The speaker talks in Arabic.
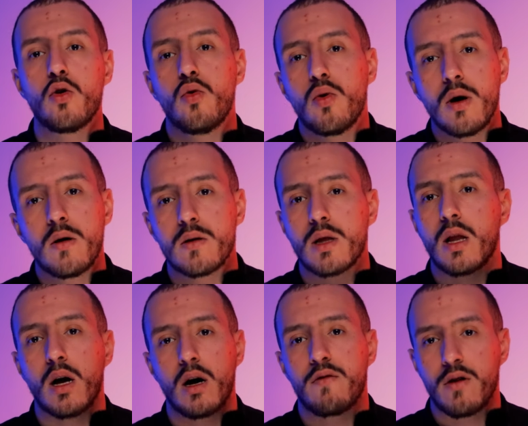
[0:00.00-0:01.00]
هو
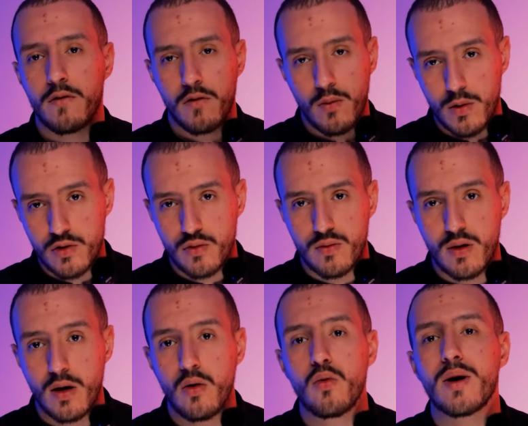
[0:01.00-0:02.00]
تلقى في لا فورماسيون
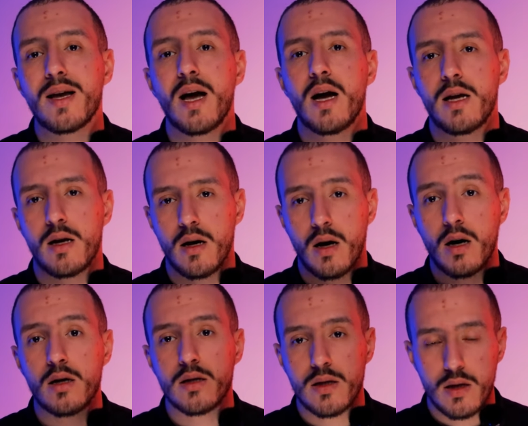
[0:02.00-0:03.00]
تاعو كاين
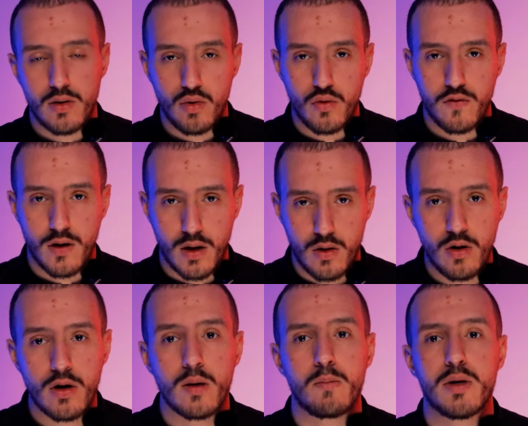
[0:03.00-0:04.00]
اسي دو
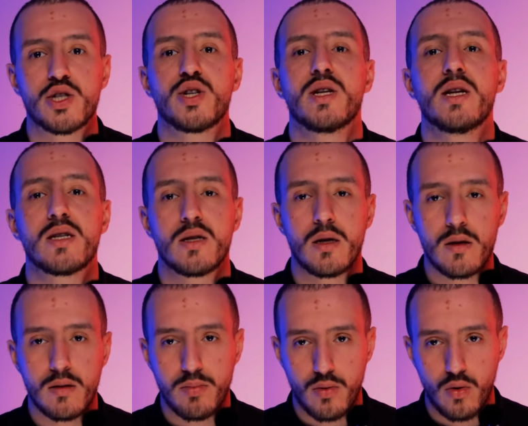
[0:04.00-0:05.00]
فالور باش الناس اللي
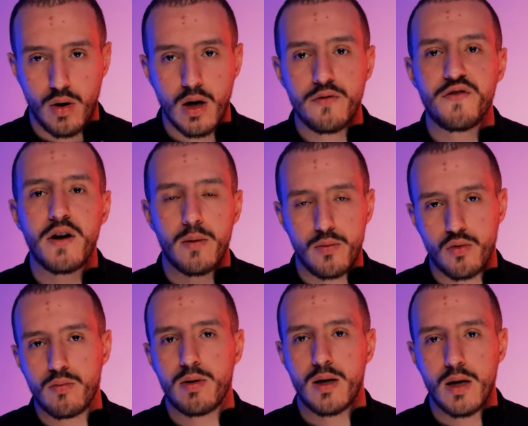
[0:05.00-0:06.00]
تبعوها فهموا
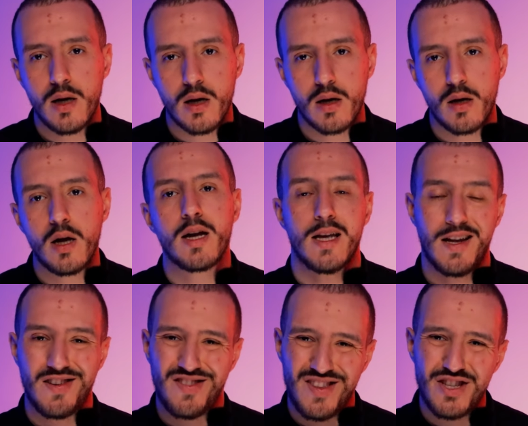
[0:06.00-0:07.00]
بليك
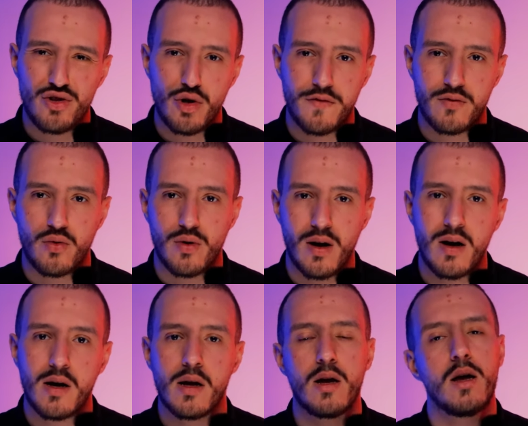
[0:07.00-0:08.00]
يعني 19
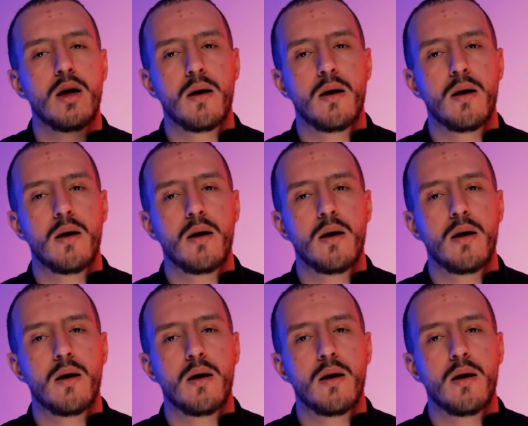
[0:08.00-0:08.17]
دولار